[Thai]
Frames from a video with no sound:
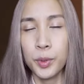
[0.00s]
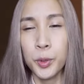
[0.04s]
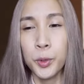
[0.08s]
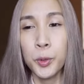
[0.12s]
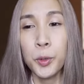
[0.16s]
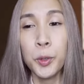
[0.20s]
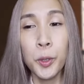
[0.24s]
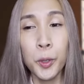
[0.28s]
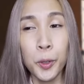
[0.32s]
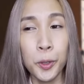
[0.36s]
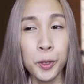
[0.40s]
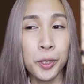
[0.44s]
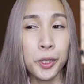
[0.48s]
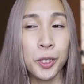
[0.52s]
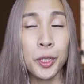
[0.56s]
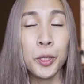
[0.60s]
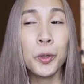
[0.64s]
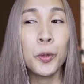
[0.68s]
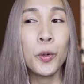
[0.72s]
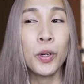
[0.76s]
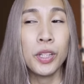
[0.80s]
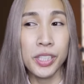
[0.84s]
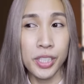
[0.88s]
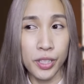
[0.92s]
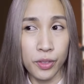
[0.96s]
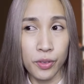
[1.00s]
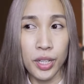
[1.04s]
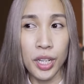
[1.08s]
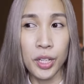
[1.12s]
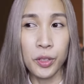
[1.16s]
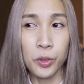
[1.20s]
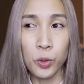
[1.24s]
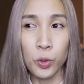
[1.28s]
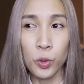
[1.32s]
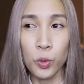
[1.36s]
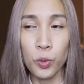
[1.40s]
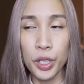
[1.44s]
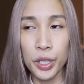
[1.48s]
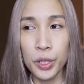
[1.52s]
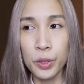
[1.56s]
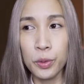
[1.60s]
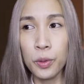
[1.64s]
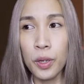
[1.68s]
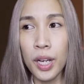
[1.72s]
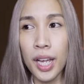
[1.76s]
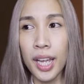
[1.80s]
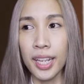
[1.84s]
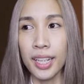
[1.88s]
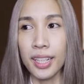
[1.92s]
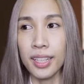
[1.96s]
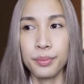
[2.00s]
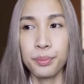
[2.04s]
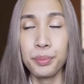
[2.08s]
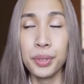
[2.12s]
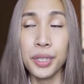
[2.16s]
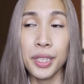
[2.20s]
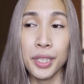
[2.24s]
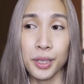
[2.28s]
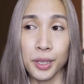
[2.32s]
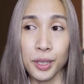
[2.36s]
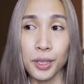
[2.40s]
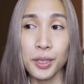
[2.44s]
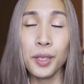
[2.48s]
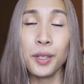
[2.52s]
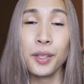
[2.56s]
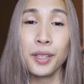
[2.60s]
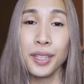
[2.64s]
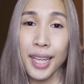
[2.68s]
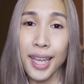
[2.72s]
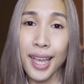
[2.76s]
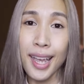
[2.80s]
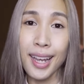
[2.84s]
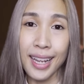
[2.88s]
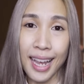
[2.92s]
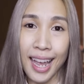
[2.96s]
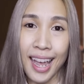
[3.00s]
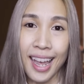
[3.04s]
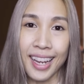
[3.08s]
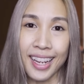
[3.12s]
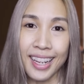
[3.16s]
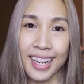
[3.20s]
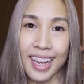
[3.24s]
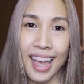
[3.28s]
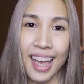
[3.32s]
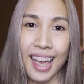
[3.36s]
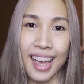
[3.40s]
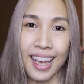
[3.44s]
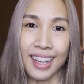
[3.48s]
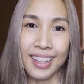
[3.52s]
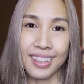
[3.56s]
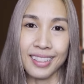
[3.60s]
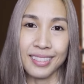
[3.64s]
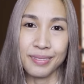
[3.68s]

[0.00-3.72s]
ทุกคนก็ควรจะเรียนรู้ไว้ด้วยผิดก็ต้องแก้ไขค่ะ